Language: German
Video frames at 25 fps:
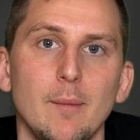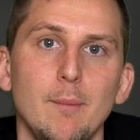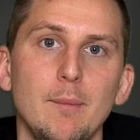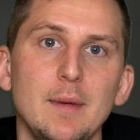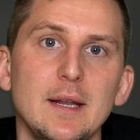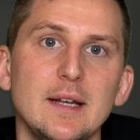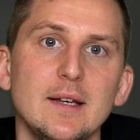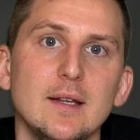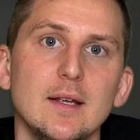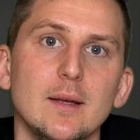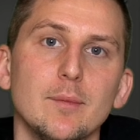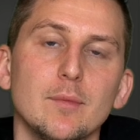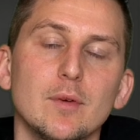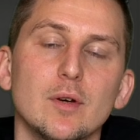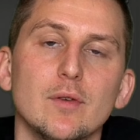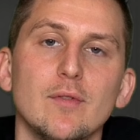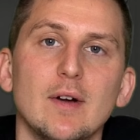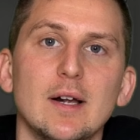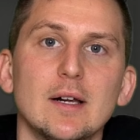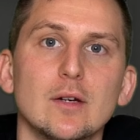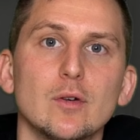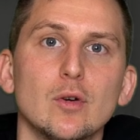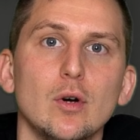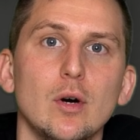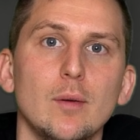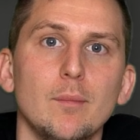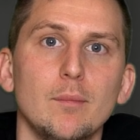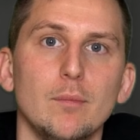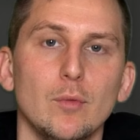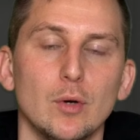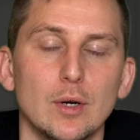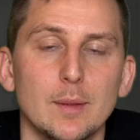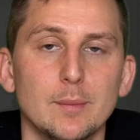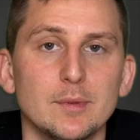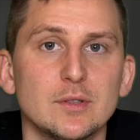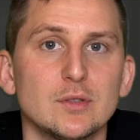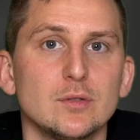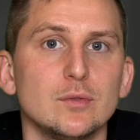mit dem Qualcomm
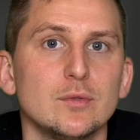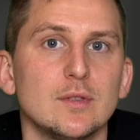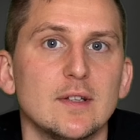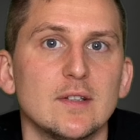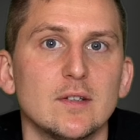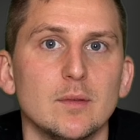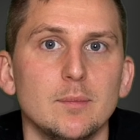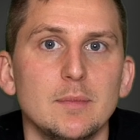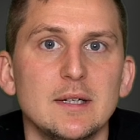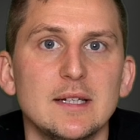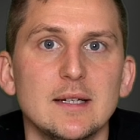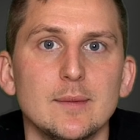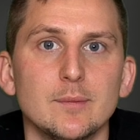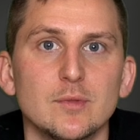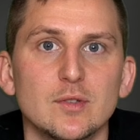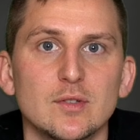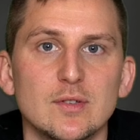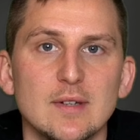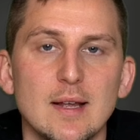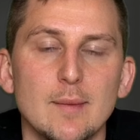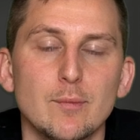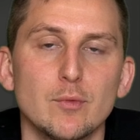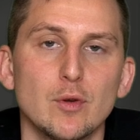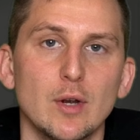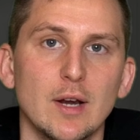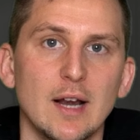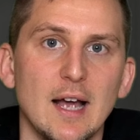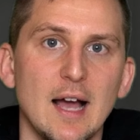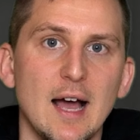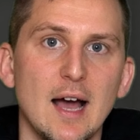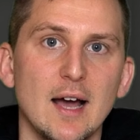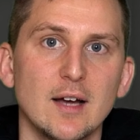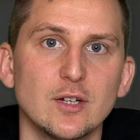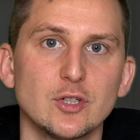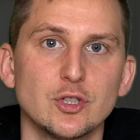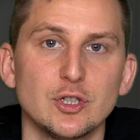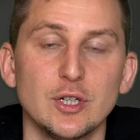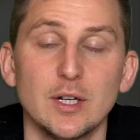oder beziehungsweise mit dem Snapdragon
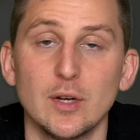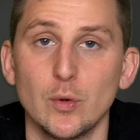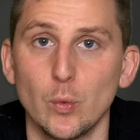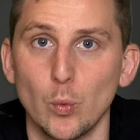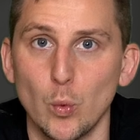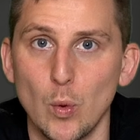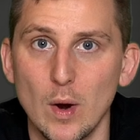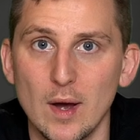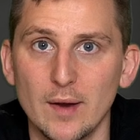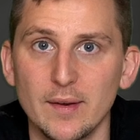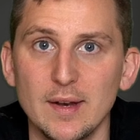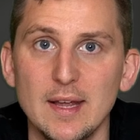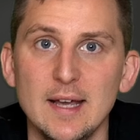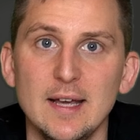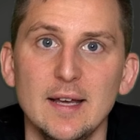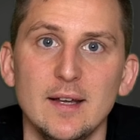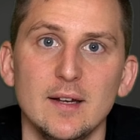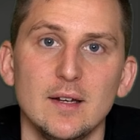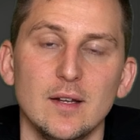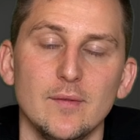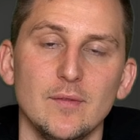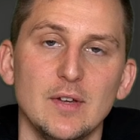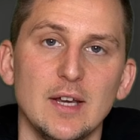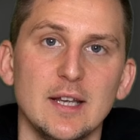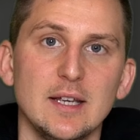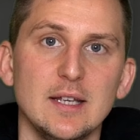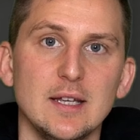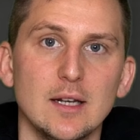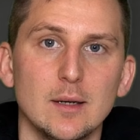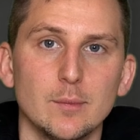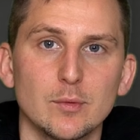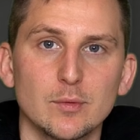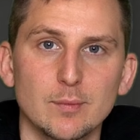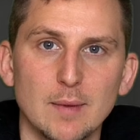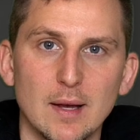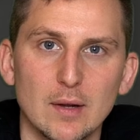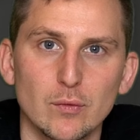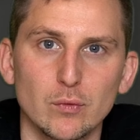8 Gen 1, den wir hier in
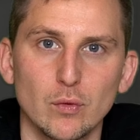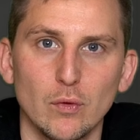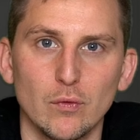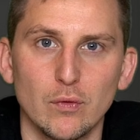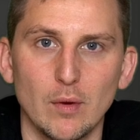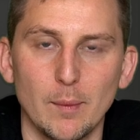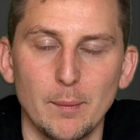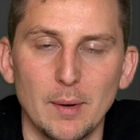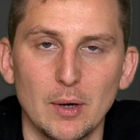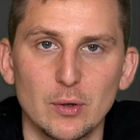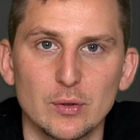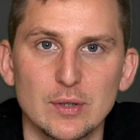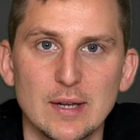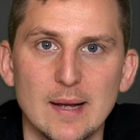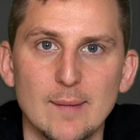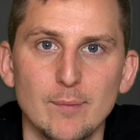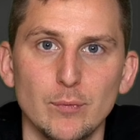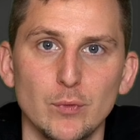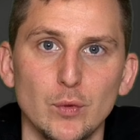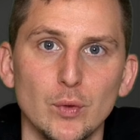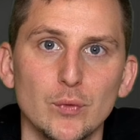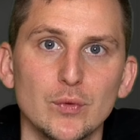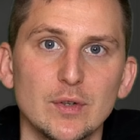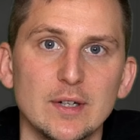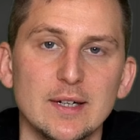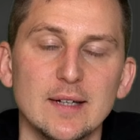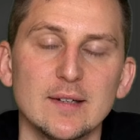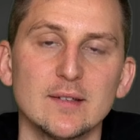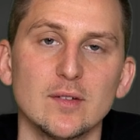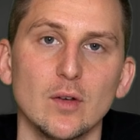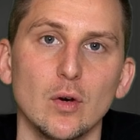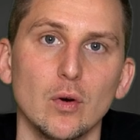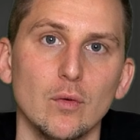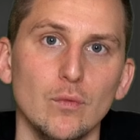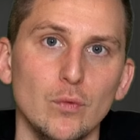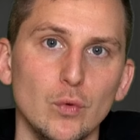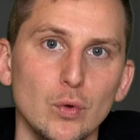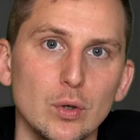dem Smartphone verbaut haben, dürfte das
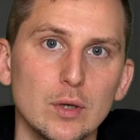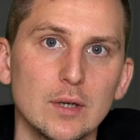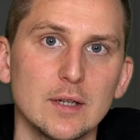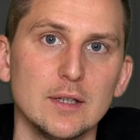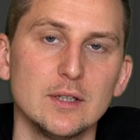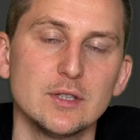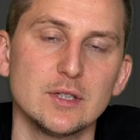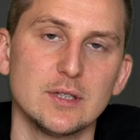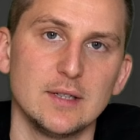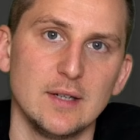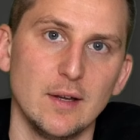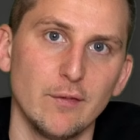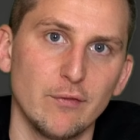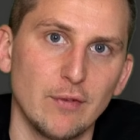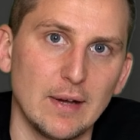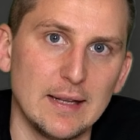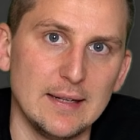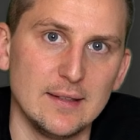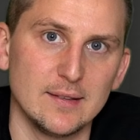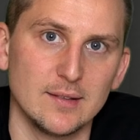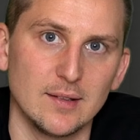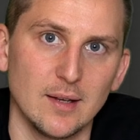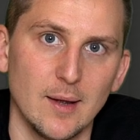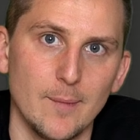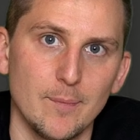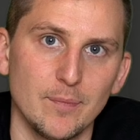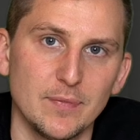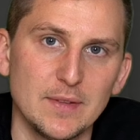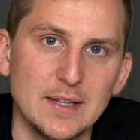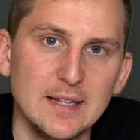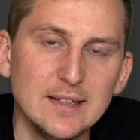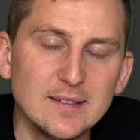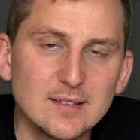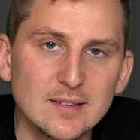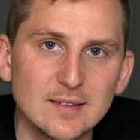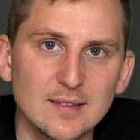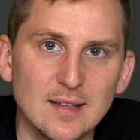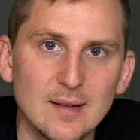auch wirklich der Fall sein.
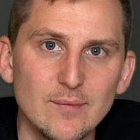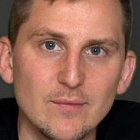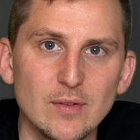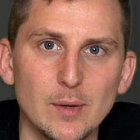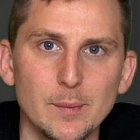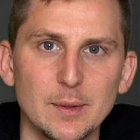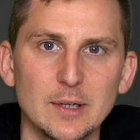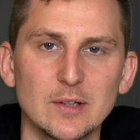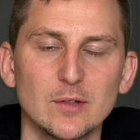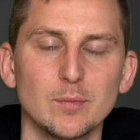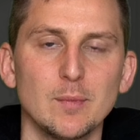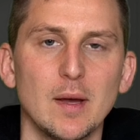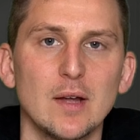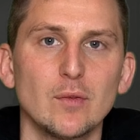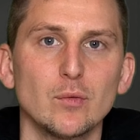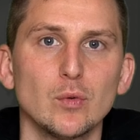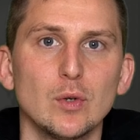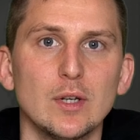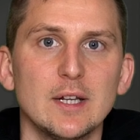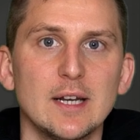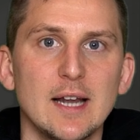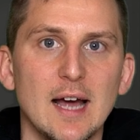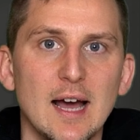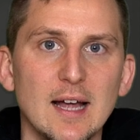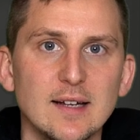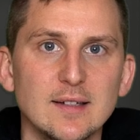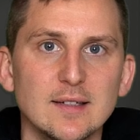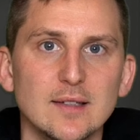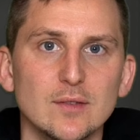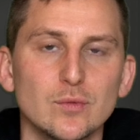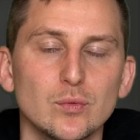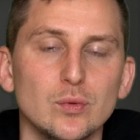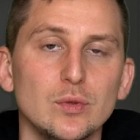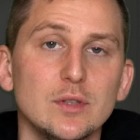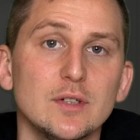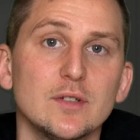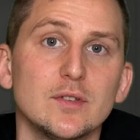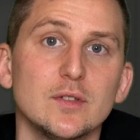Insgesamt, wenn man das Smartphone in der Hand
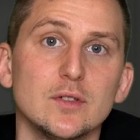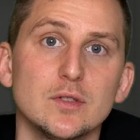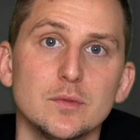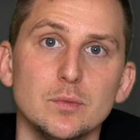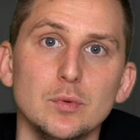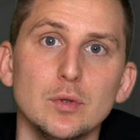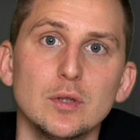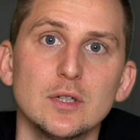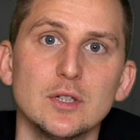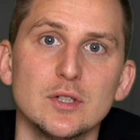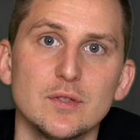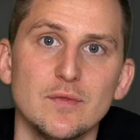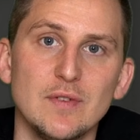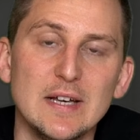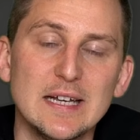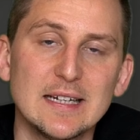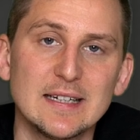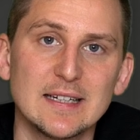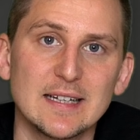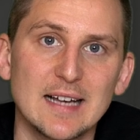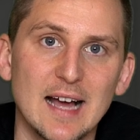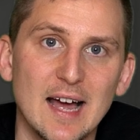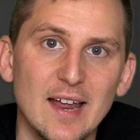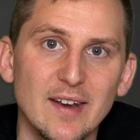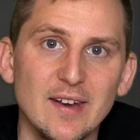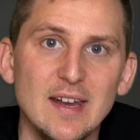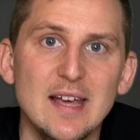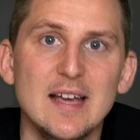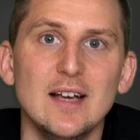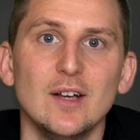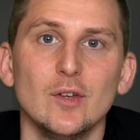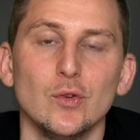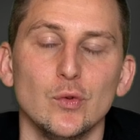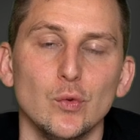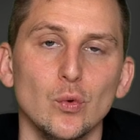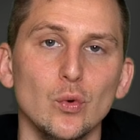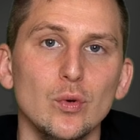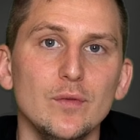hat, fühlt es sich wirklich wertig an,
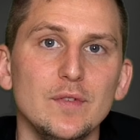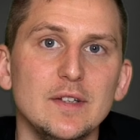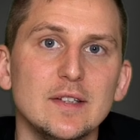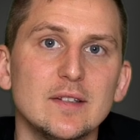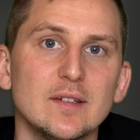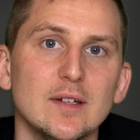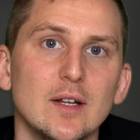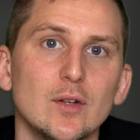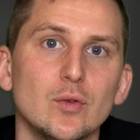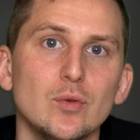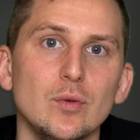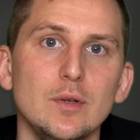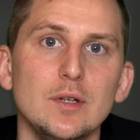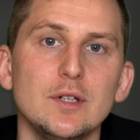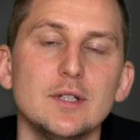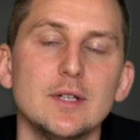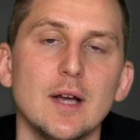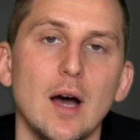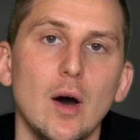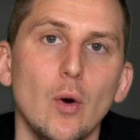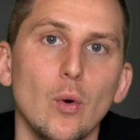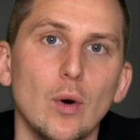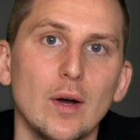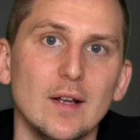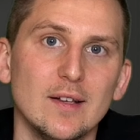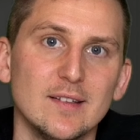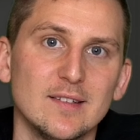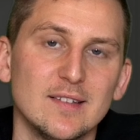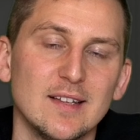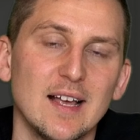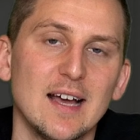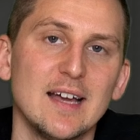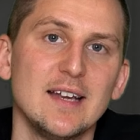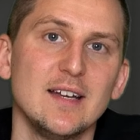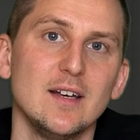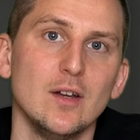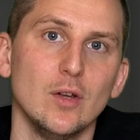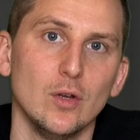so wie es natürlich auch
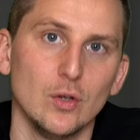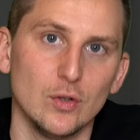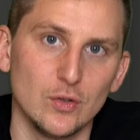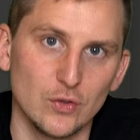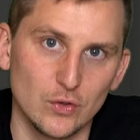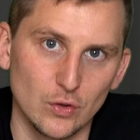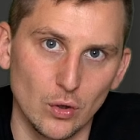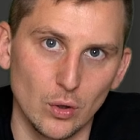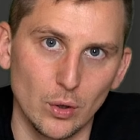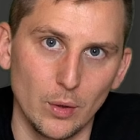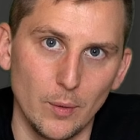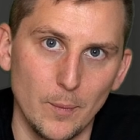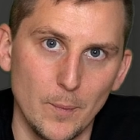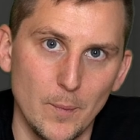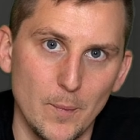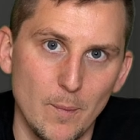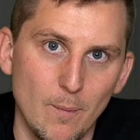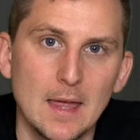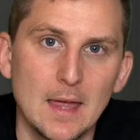sein soll.